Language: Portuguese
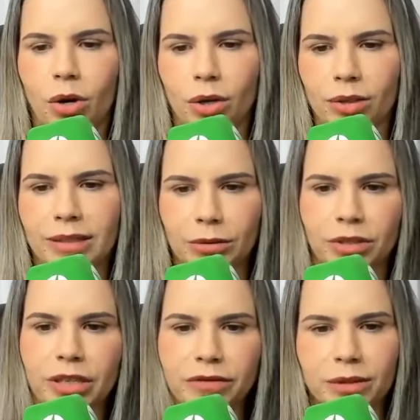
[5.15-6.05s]
olhos
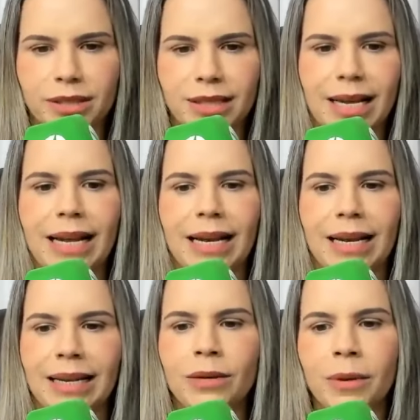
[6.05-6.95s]
altivos,
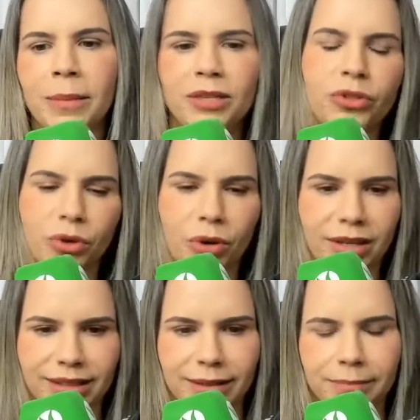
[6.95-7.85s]
língua
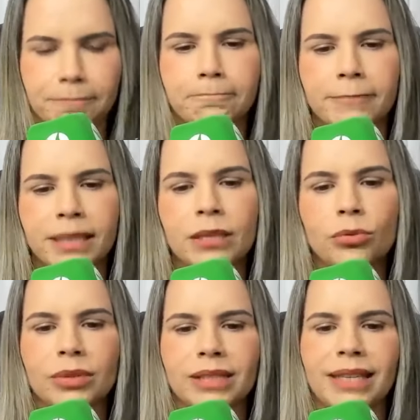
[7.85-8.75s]
mentirosa,
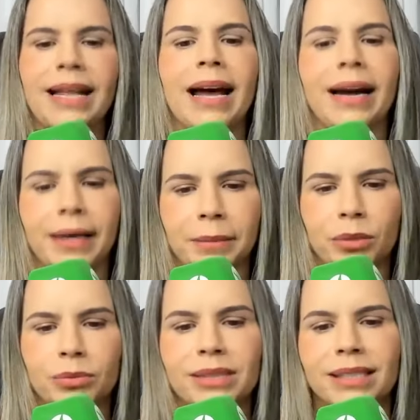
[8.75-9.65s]
mãos que
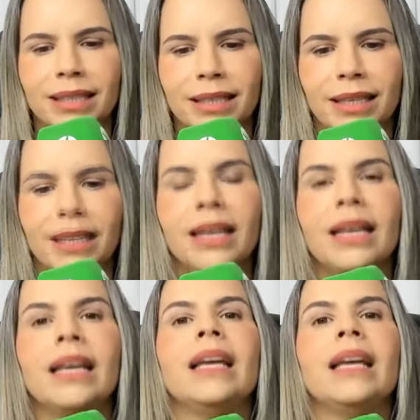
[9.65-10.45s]
derramam sangue